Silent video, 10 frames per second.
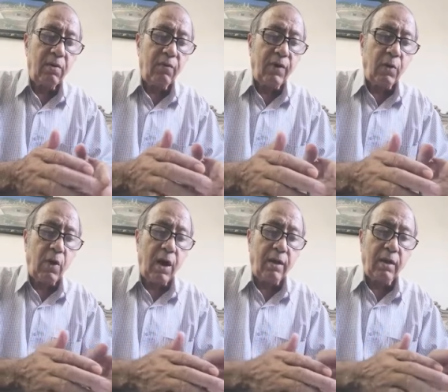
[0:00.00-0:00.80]

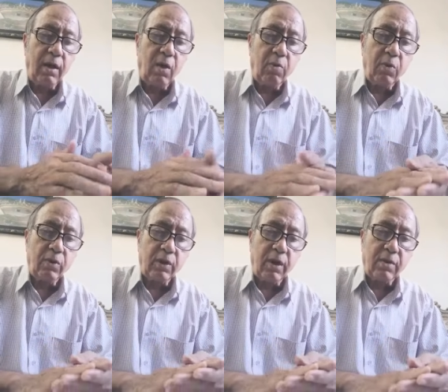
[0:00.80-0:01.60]
فيعادل
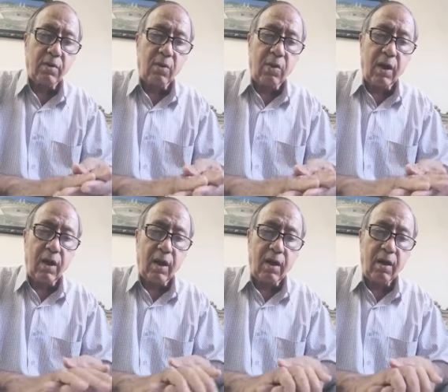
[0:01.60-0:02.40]
حموضة هذه
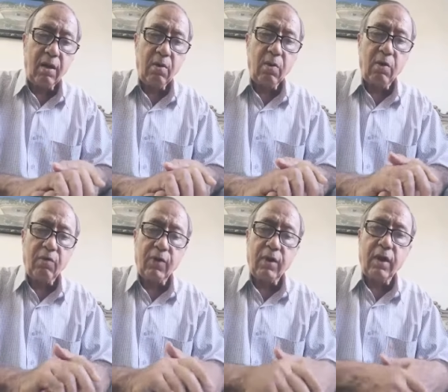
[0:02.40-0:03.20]
الغلالة
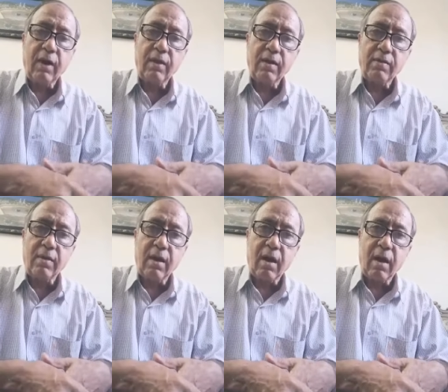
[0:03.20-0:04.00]
ويفقدها
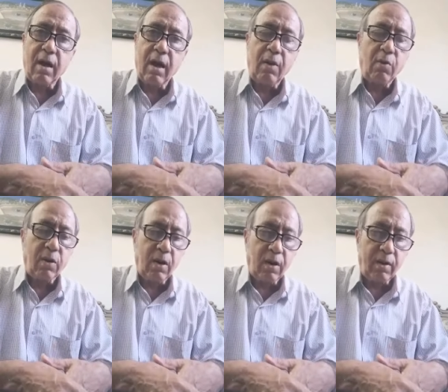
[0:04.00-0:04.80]
تأثيرها
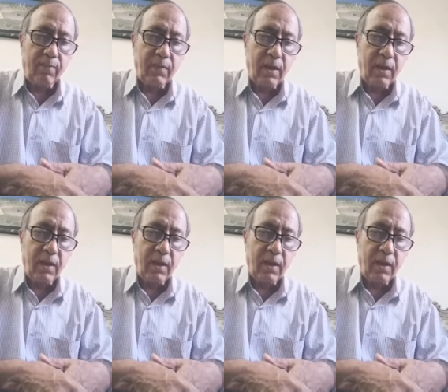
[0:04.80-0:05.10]
الوقائي